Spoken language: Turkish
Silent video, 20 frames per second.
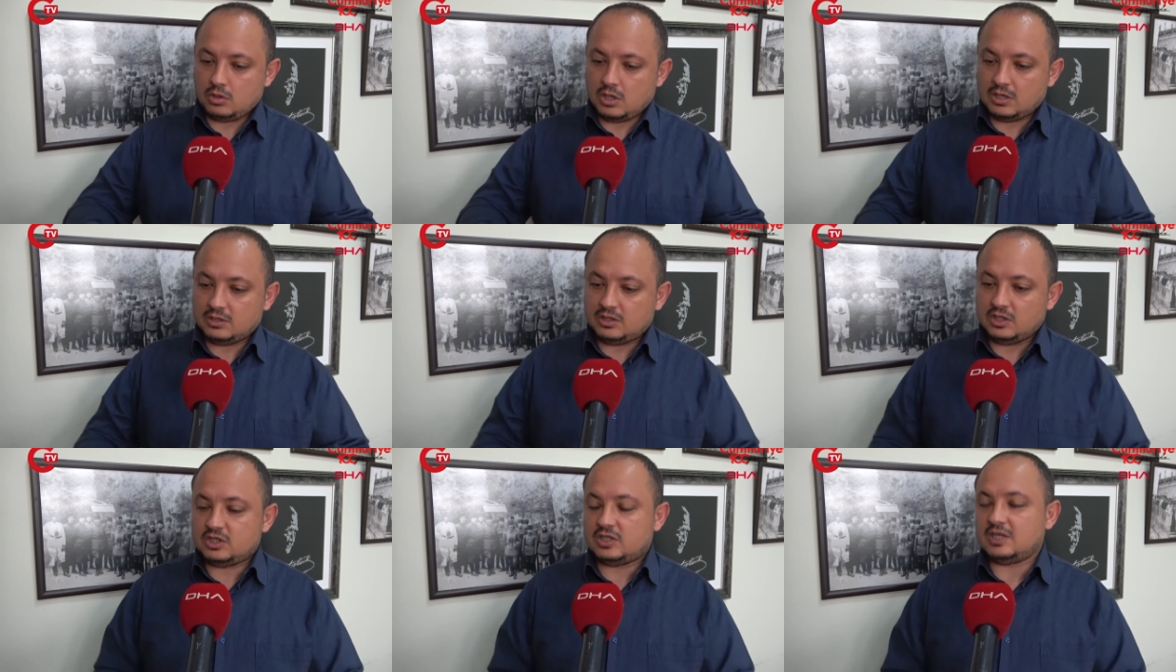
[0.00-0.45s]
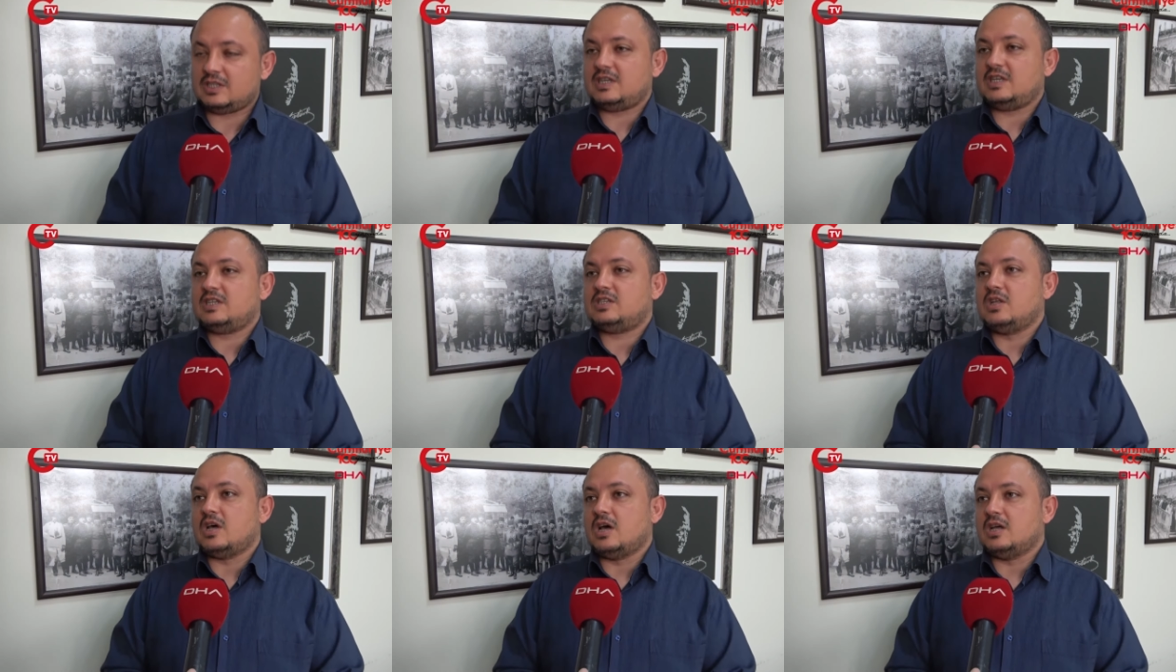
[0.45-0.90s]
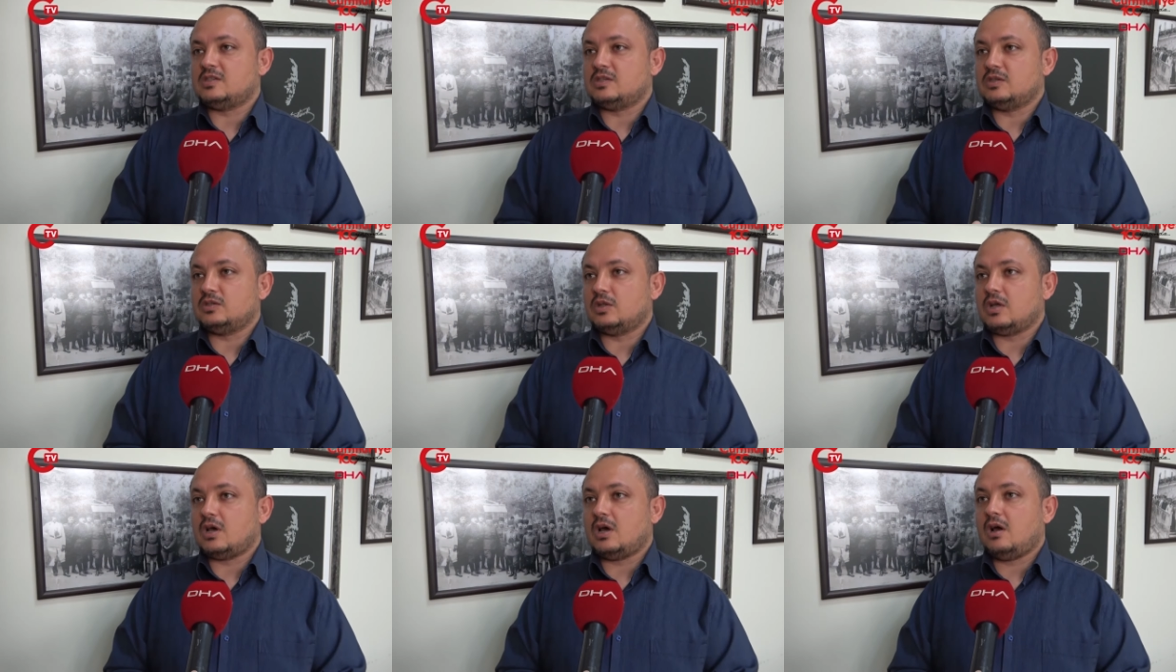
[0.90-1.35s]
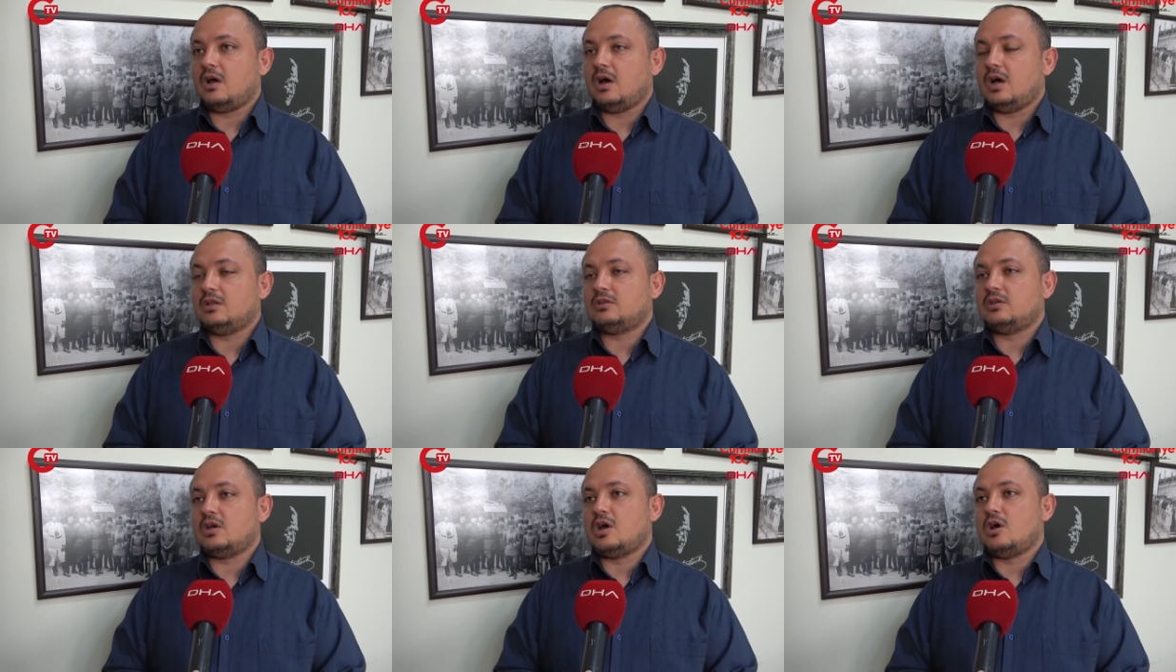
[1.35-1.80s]
ateşkes esnasında
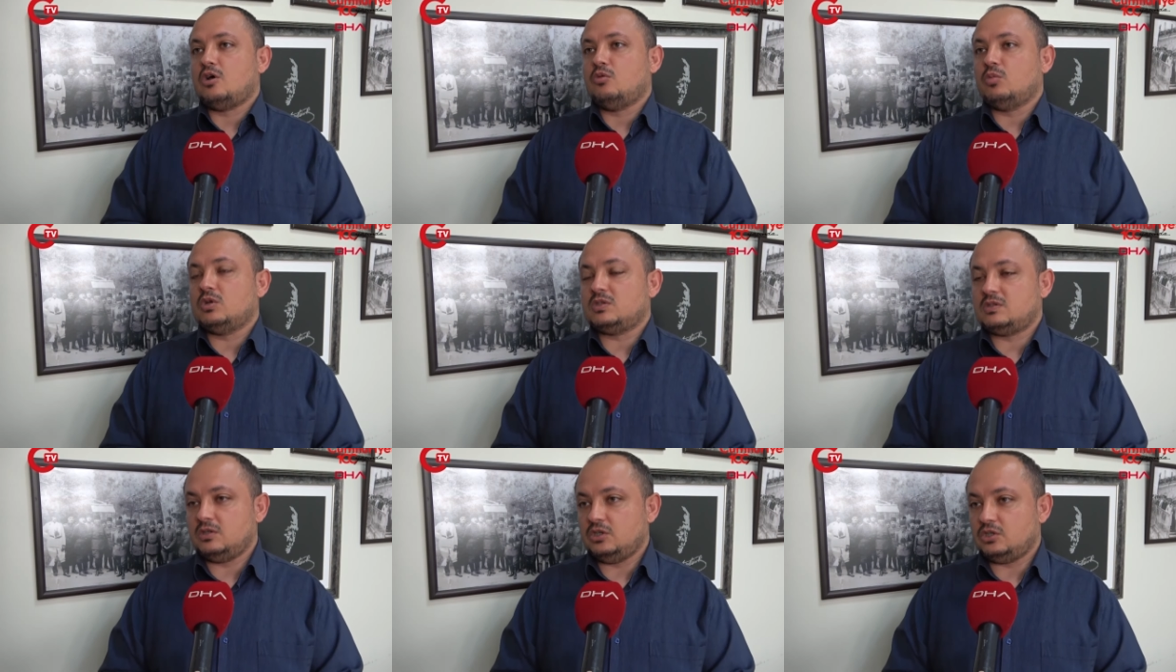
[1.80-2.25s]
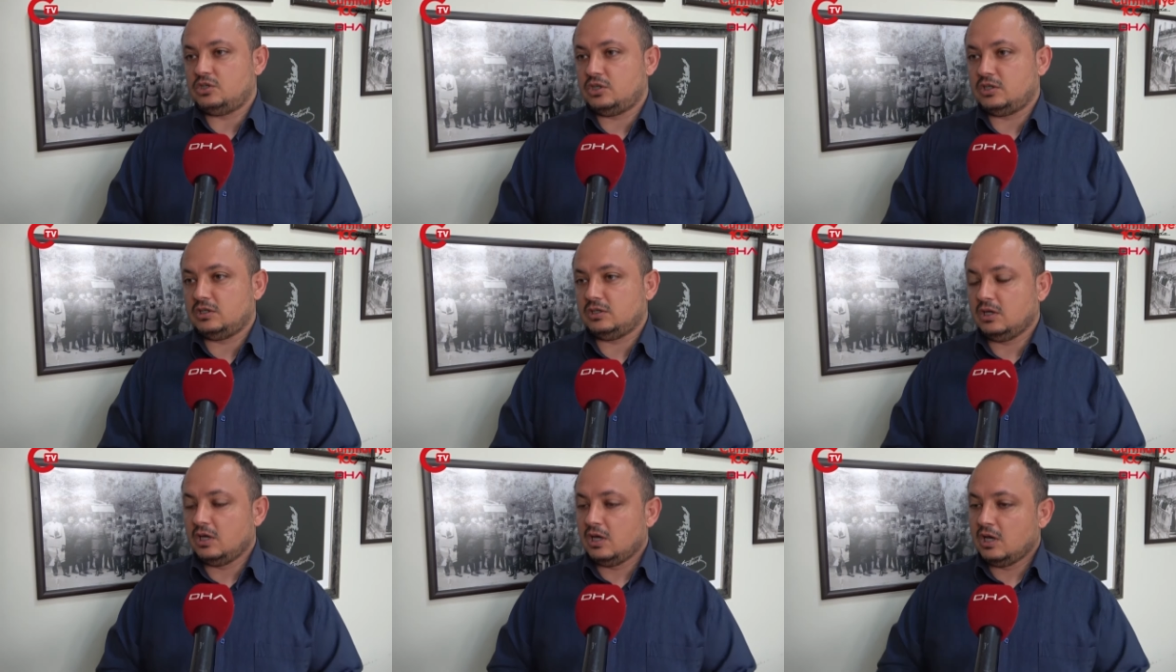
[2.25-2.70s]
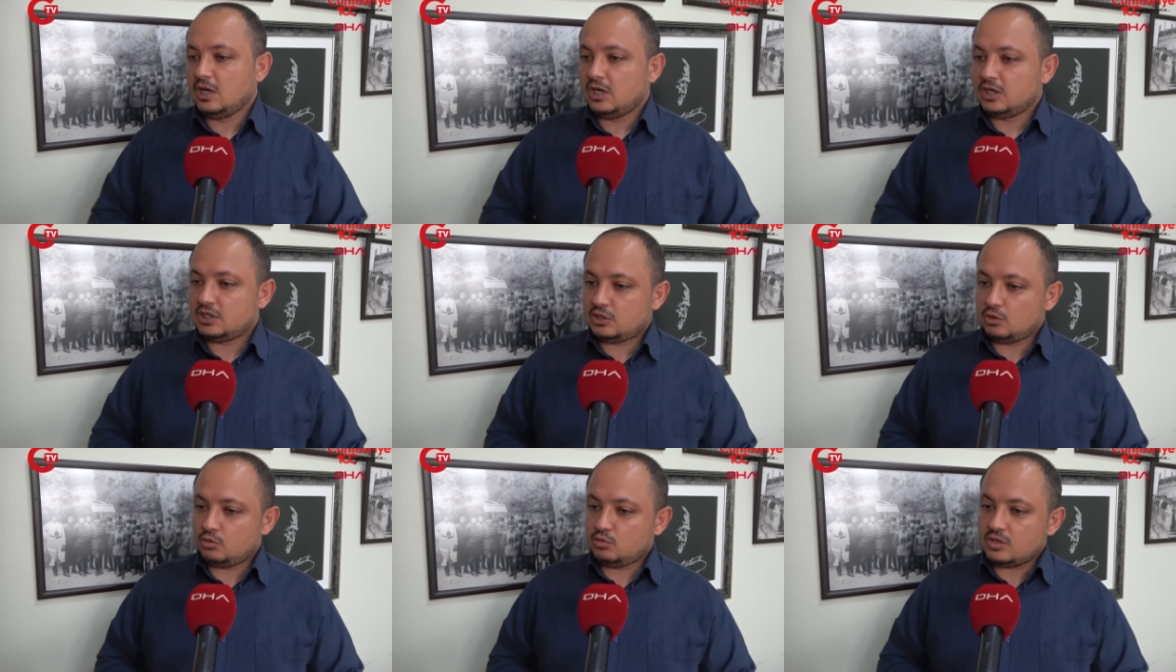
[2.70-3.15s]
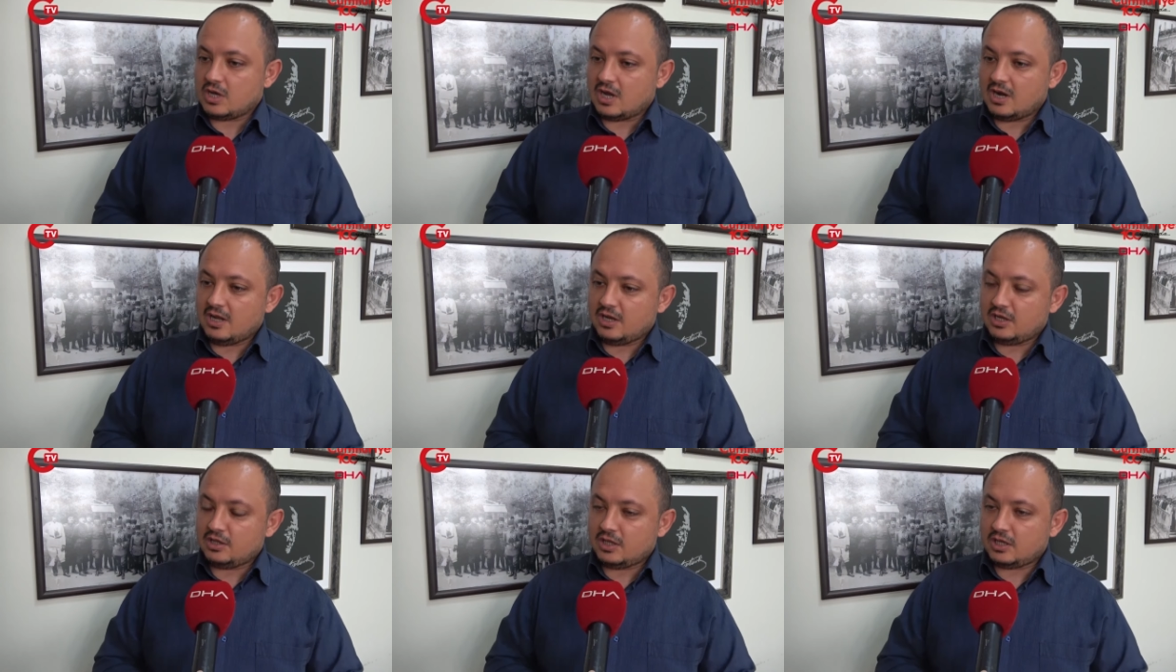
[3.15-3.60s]
hatıra olması için işte
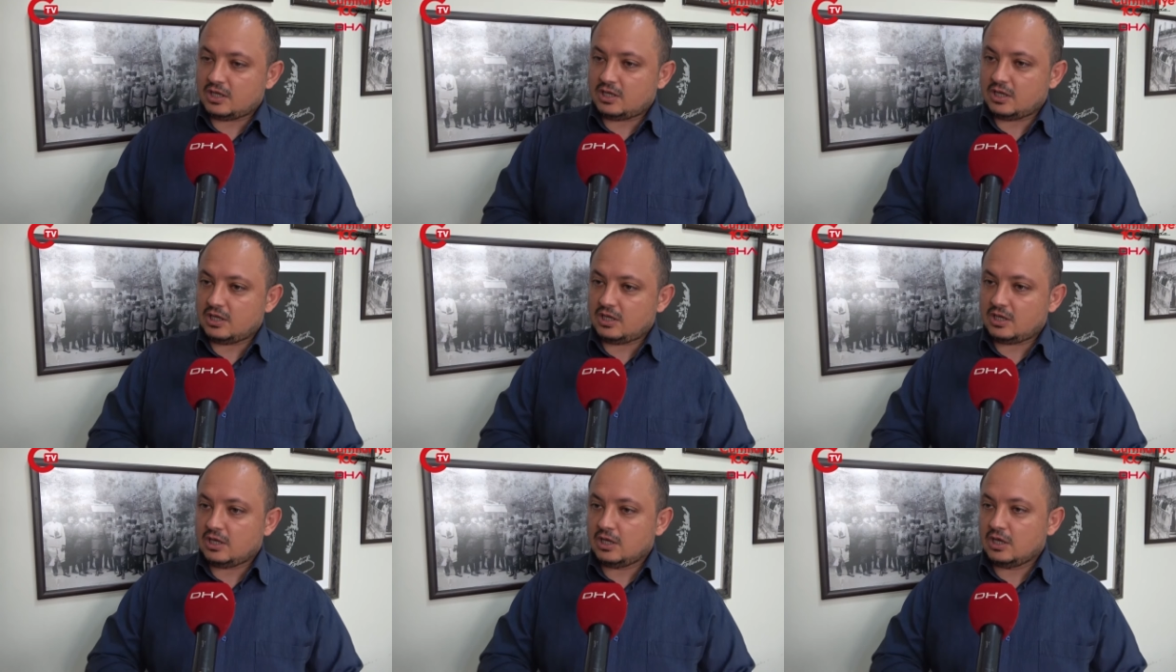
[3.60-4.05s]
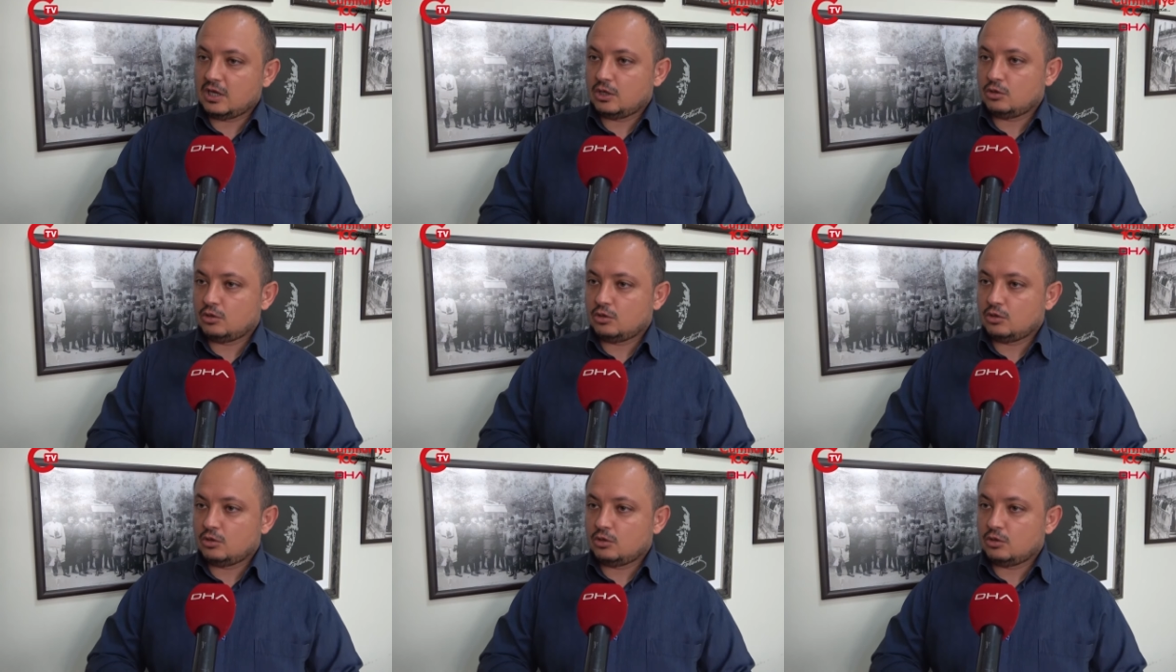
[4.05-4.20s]
üzerlerindeki